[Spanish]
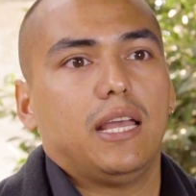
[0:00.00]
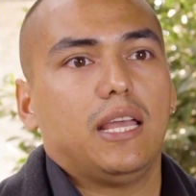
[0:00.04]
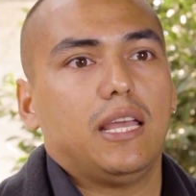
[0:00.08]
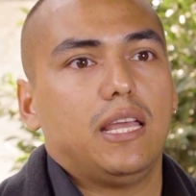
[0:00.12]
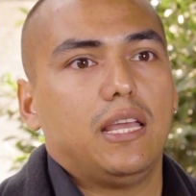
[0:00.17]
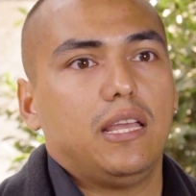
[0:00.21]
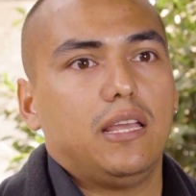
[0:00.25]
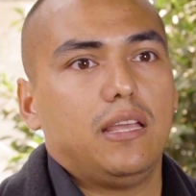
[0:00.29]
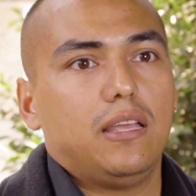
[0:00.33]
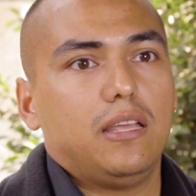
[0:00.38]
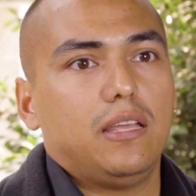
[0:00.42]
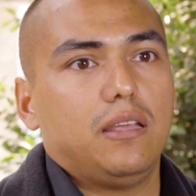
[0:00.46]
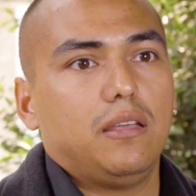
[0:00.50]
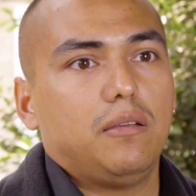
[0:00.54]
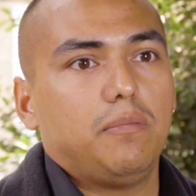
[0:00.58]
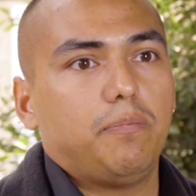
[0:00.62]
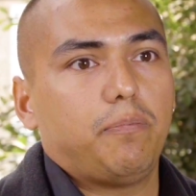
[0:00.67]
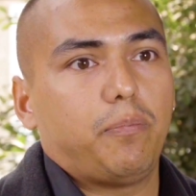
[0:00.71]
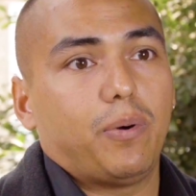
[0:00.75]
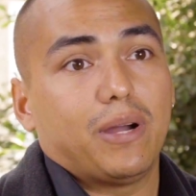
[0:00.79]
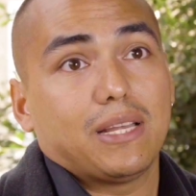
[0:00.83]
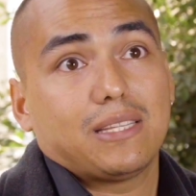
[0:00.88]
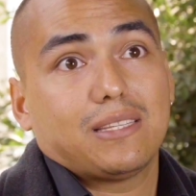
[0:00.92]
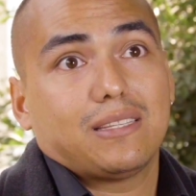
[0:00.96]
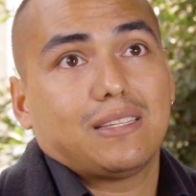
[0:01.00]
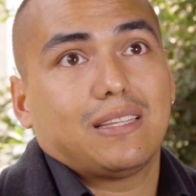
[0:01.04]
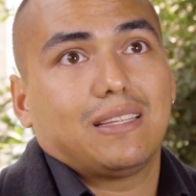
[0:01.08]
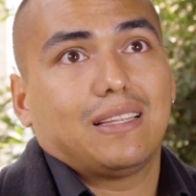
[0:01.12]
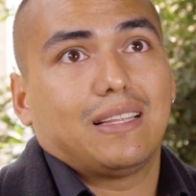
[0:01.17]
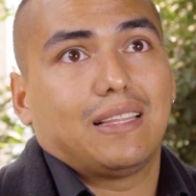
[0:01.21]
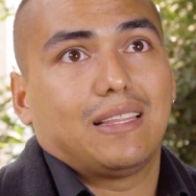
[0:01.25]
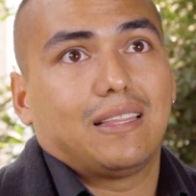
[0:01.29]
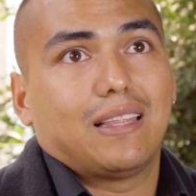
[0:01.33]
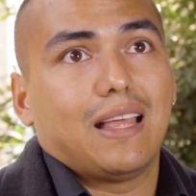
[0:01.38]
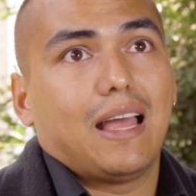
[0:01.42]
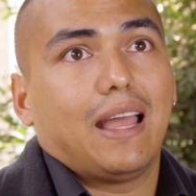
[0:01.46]
y pues
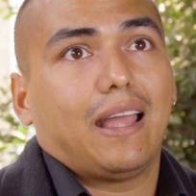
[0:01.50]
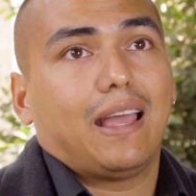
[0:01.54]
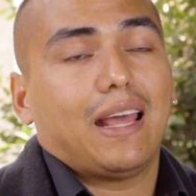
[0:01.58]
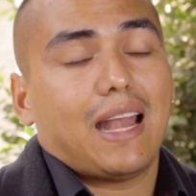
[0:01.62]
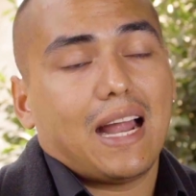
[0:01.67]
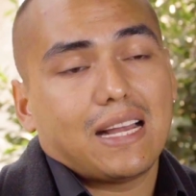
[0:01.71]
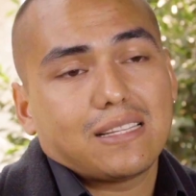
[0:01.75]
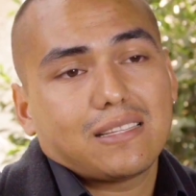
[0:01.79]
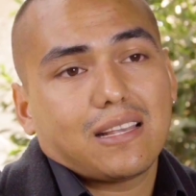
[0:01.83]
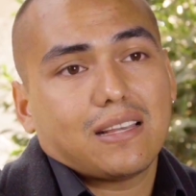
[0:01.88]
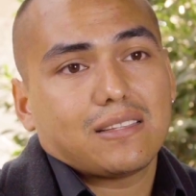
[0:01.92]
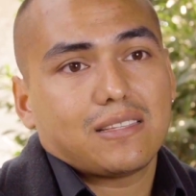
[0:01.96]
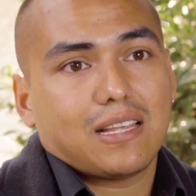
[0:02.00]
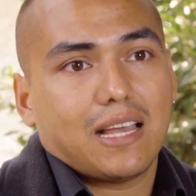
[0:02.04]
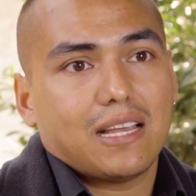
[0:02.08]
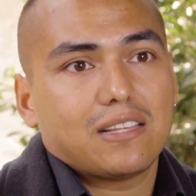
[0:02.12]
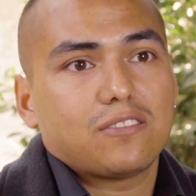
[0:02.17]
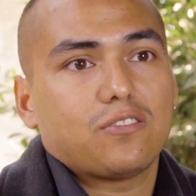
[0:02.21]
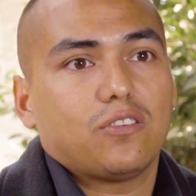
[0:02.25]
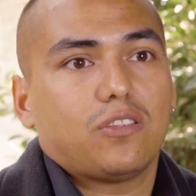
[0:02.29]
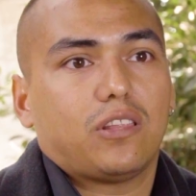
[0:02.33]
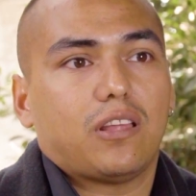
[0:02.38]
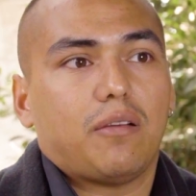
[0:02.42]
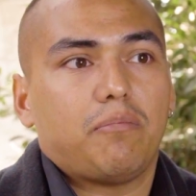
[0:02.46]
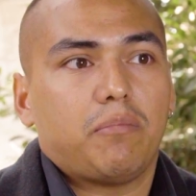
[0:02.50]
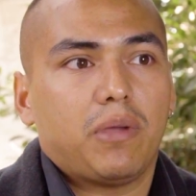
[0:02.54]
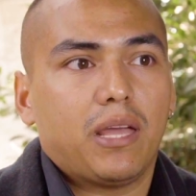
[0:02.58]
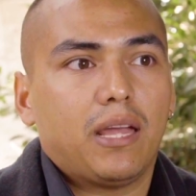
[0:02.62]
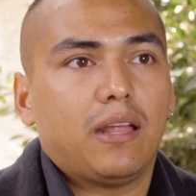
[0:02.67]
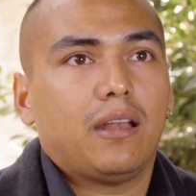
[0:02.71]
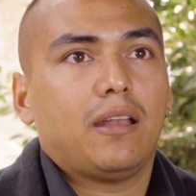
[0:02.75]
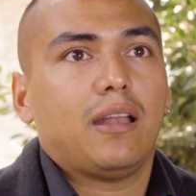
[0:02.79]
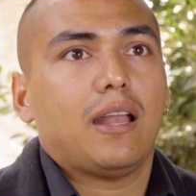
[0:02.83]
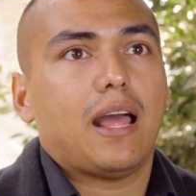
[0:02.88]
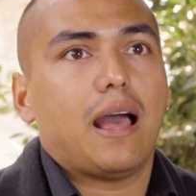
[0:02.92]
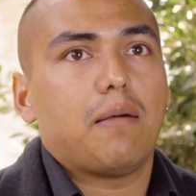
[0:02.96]
gracias a eso
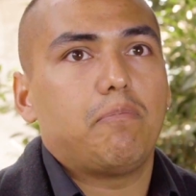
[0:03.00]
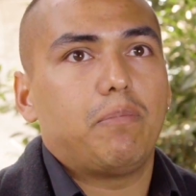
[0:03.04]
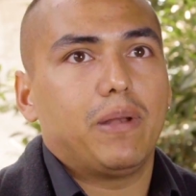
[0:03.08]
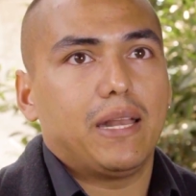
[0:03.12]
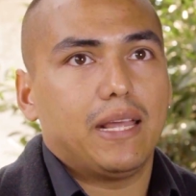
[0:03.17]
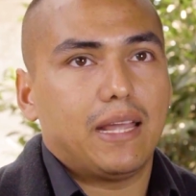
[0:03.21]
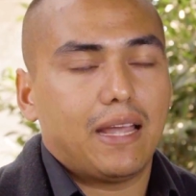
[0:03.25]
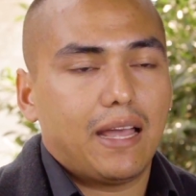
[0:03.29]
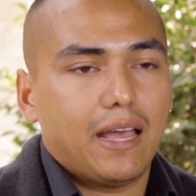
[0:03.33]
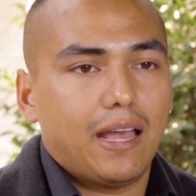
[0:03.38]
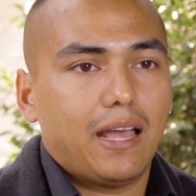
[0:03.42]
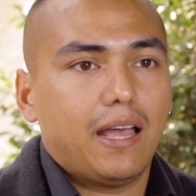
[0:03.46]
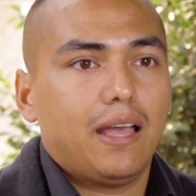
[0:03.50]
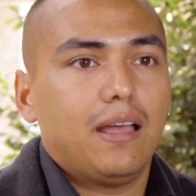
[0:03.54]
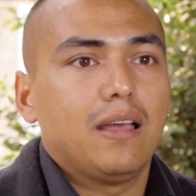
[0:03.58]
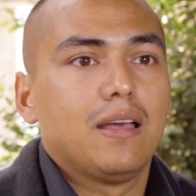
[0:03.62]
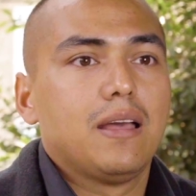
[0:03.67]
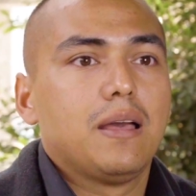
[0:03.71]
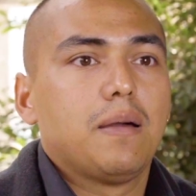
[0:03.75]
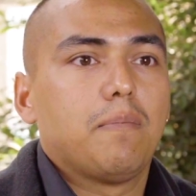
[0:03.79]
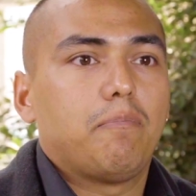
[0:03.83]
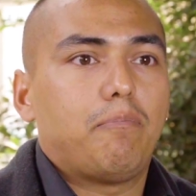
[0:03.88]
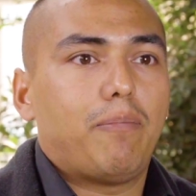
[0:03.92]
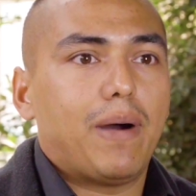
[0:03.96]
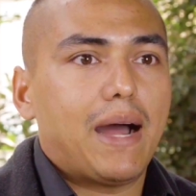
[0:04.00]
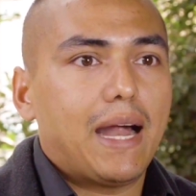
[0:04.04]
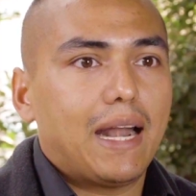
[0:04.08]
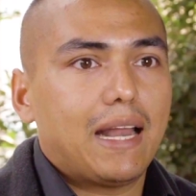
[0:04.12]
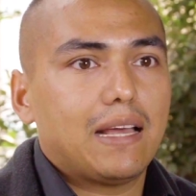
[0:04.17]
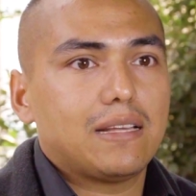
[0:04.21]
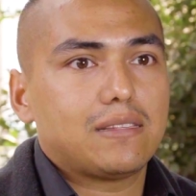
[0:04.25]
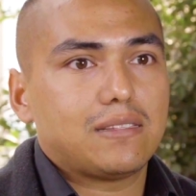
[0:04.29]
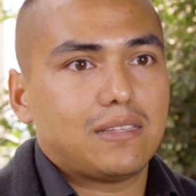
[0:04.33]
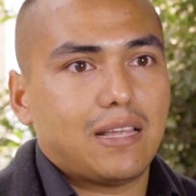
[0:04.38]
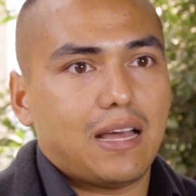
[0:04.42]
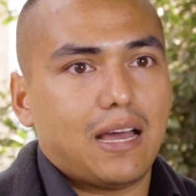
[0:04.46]
también apliqué
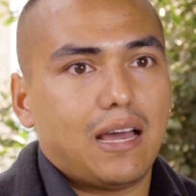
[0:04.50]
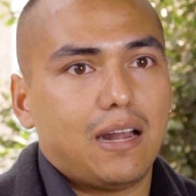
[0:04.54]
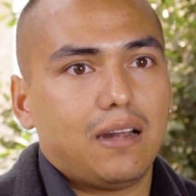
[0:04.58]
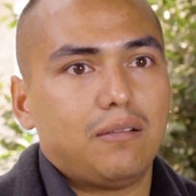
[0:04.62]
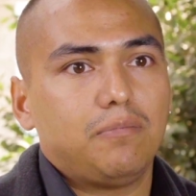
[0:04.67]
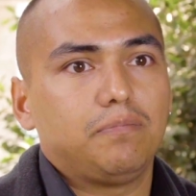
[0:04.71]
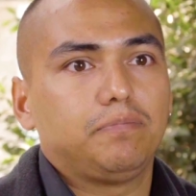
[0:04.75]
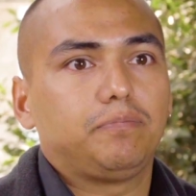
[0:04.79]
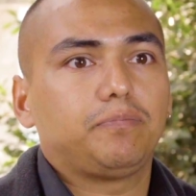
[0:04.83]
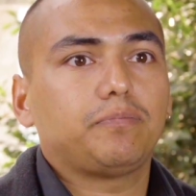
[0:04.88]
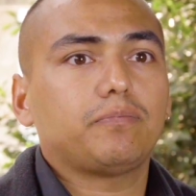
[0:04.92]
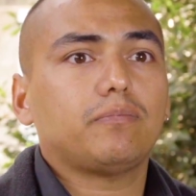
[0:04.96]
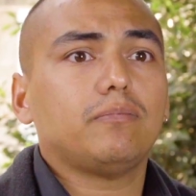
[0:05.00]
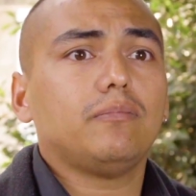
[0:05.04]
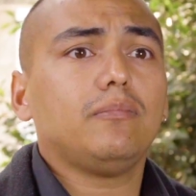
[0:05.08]
para estar